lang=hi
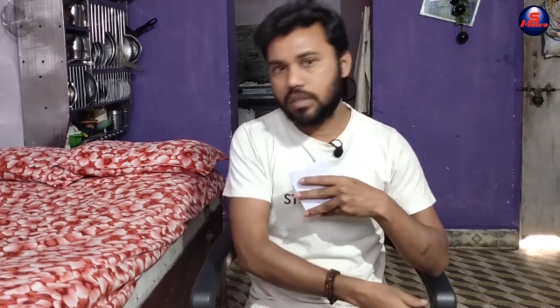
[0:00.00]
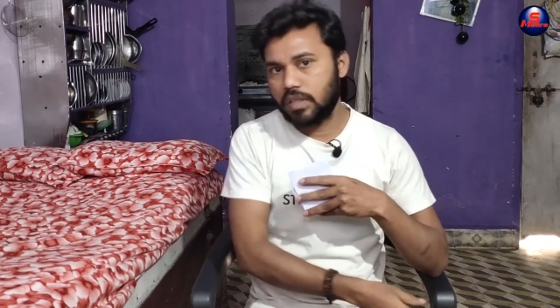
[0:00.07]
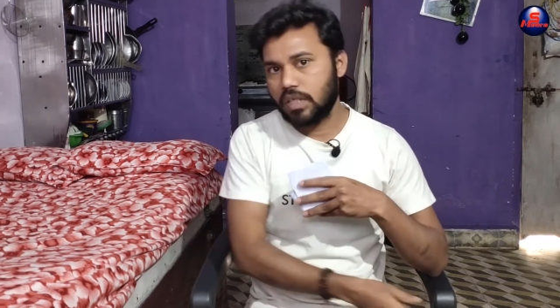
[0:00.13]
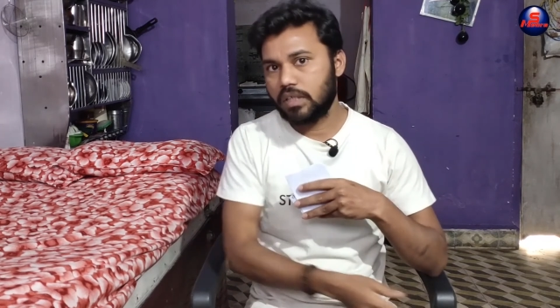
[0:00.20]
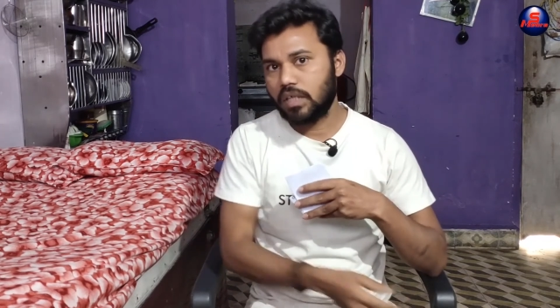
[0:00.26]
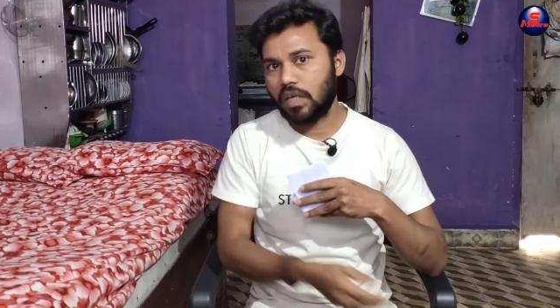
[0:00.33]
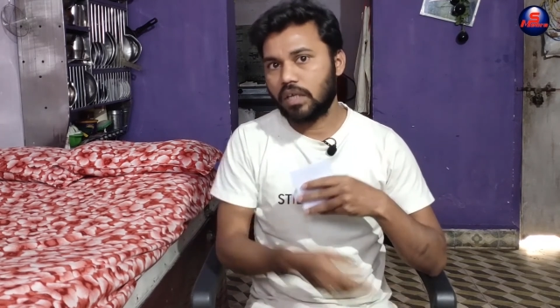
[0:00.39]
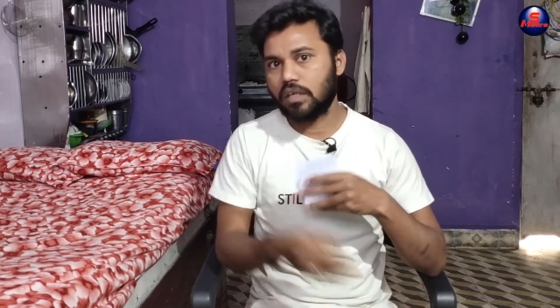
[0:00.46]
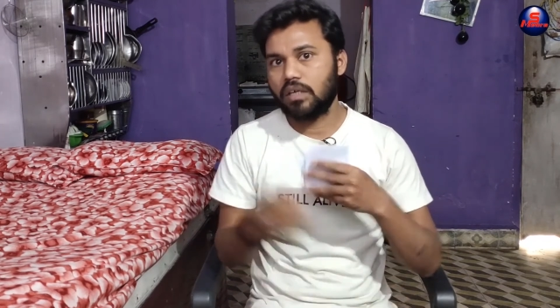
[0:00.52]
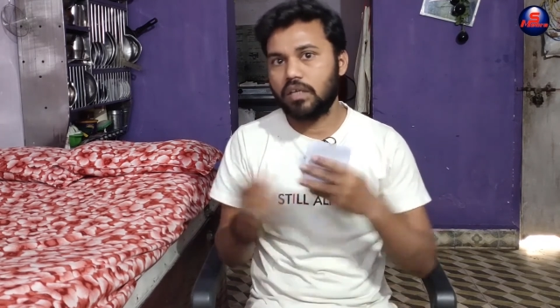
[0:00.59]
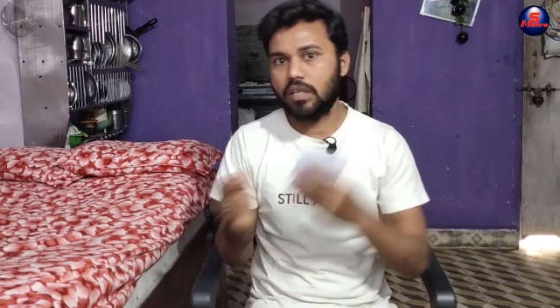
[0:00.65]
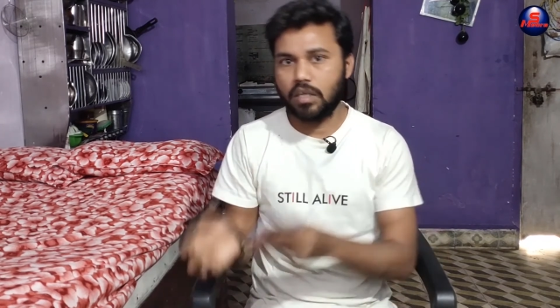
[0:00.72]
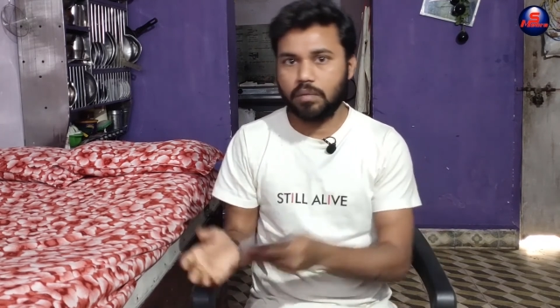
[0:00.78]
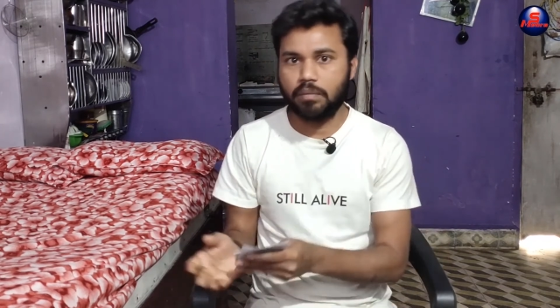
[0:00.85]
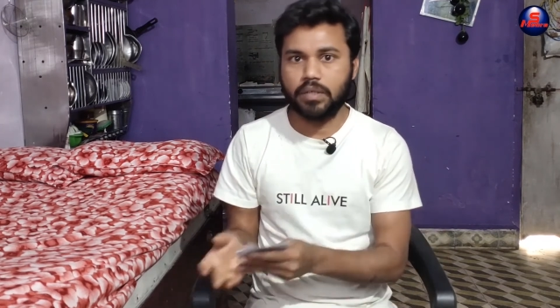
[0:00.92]
दे जाए कि
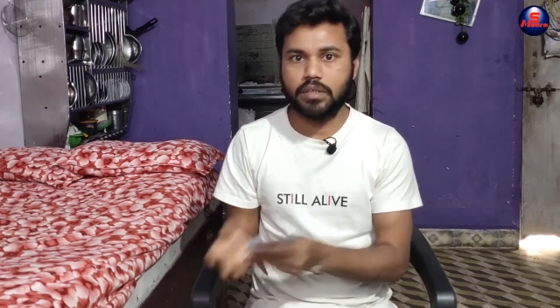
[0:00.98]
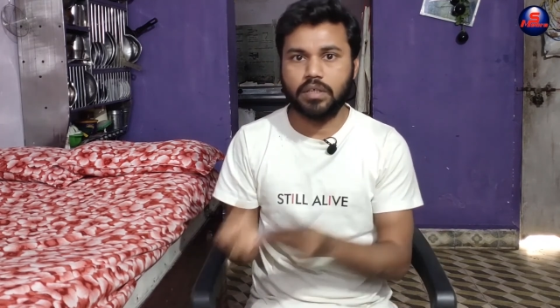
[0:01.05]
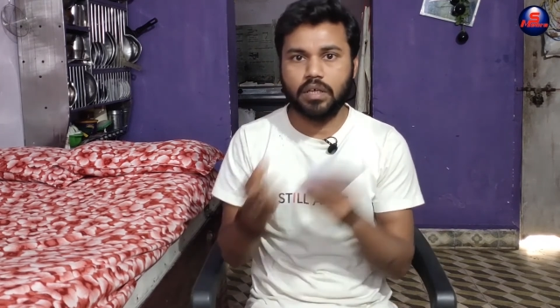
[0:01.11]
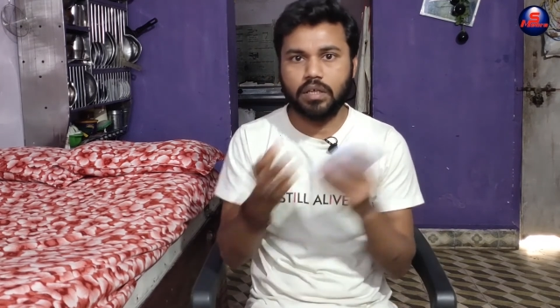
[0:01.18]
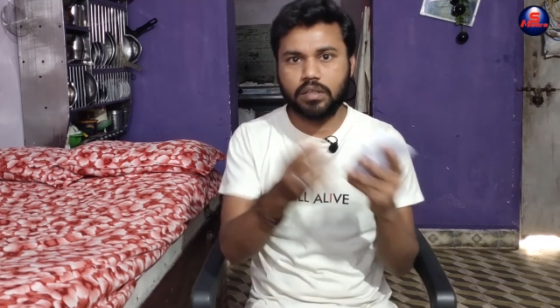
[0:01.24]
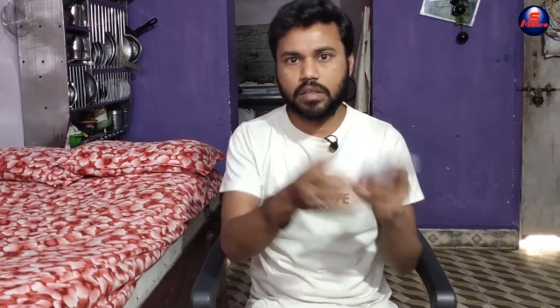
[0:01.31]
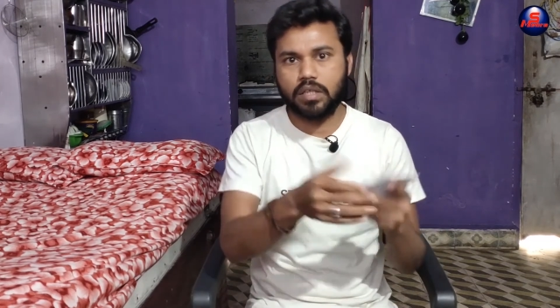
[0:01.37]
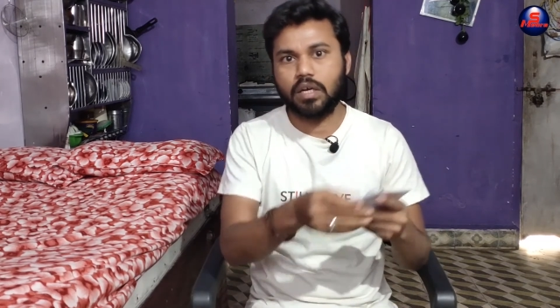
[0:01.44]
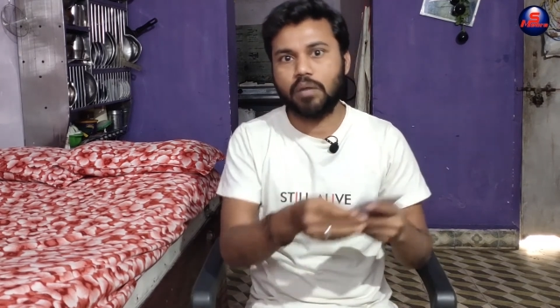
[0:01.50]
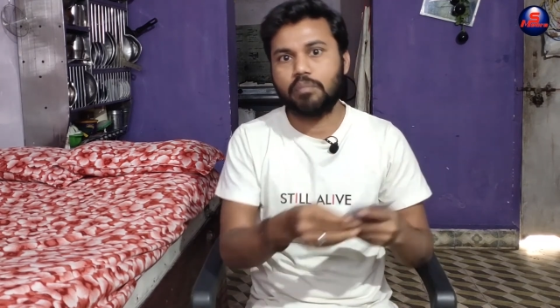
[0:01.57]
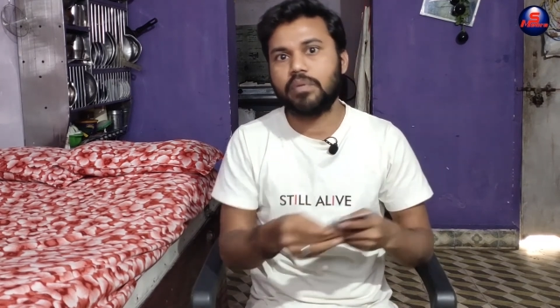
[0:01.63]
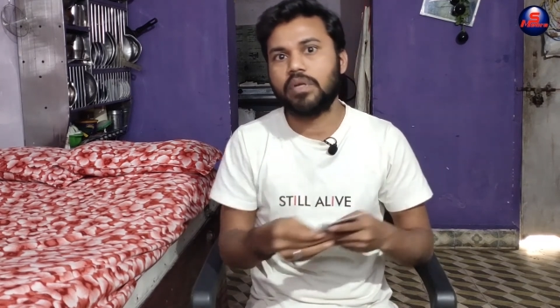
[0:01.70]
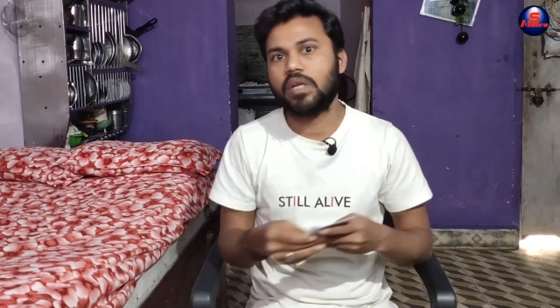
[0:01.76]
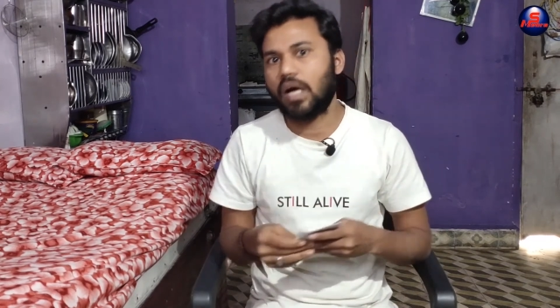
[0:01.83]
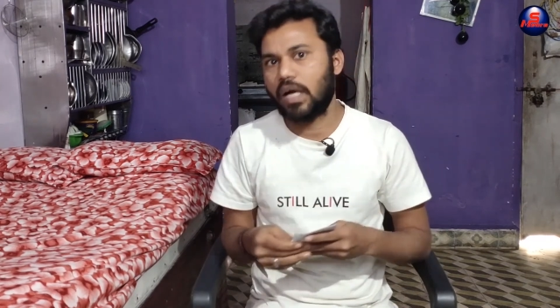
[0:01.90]
ले भैया तेरा
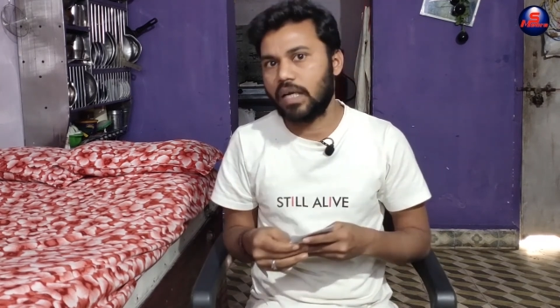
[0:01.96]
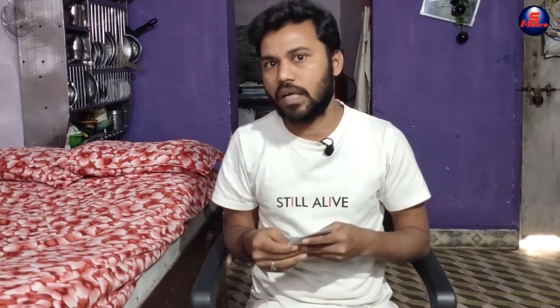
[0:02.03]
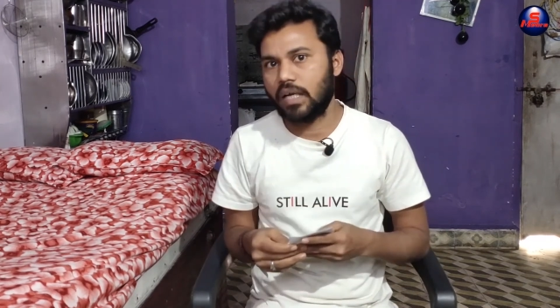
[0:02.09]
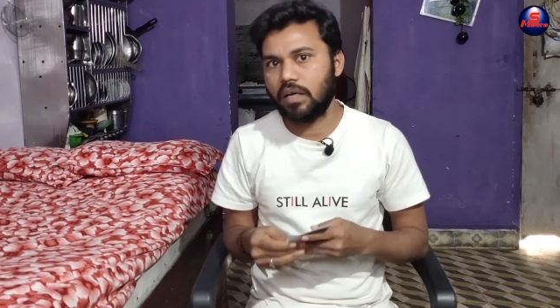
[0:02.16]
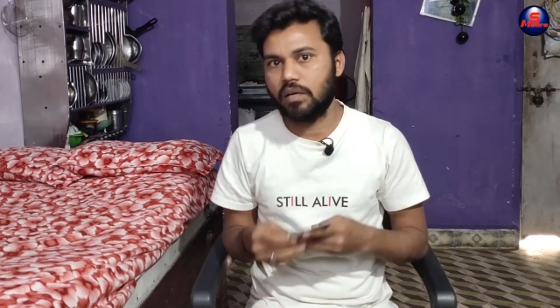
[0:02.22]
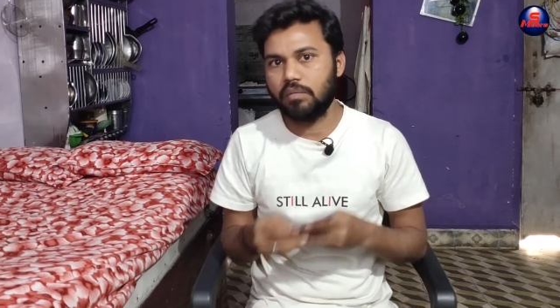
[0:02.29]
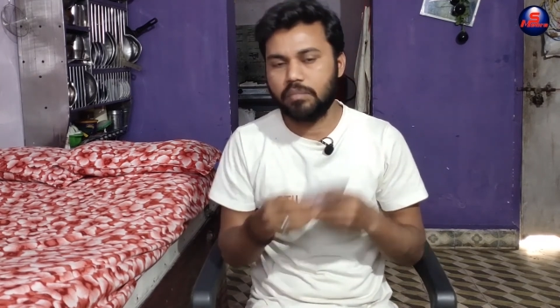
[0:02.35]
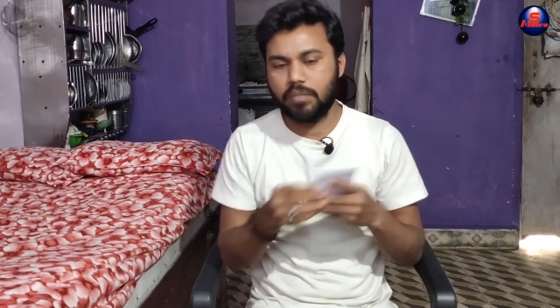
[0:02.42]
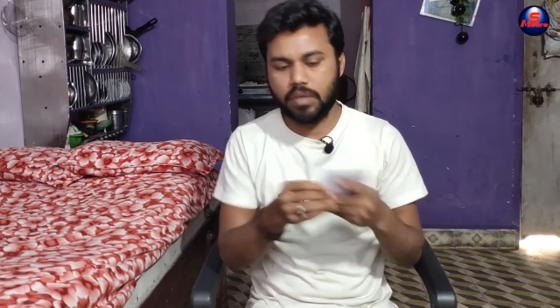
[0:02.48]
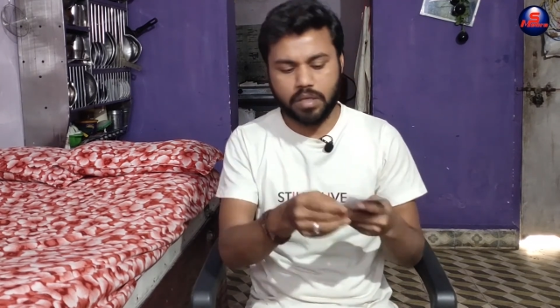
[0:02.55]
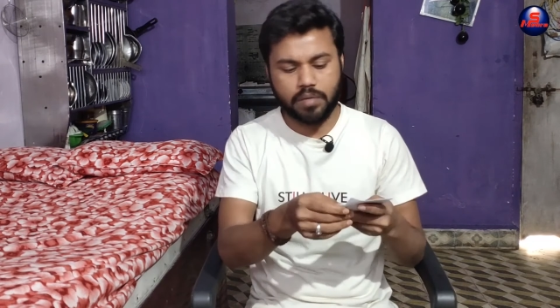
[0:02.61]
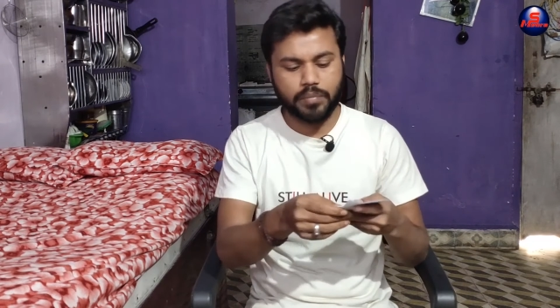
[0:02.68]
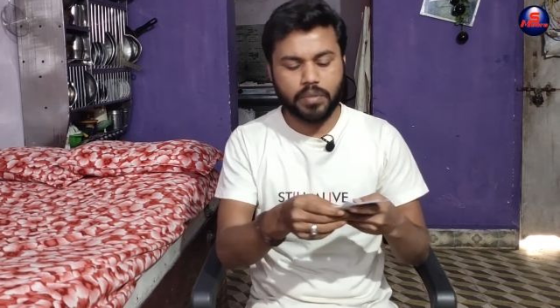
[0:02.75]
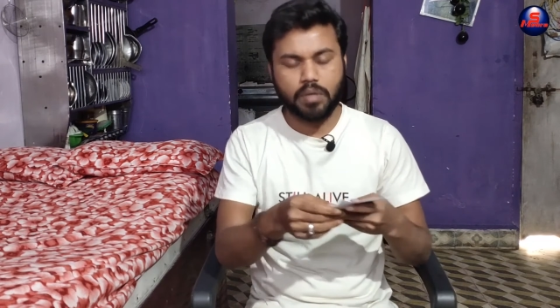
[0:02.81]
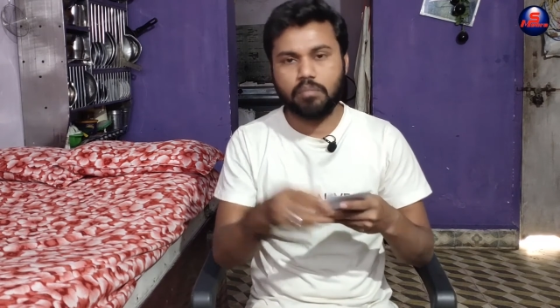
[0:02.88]
पेन आया है मैं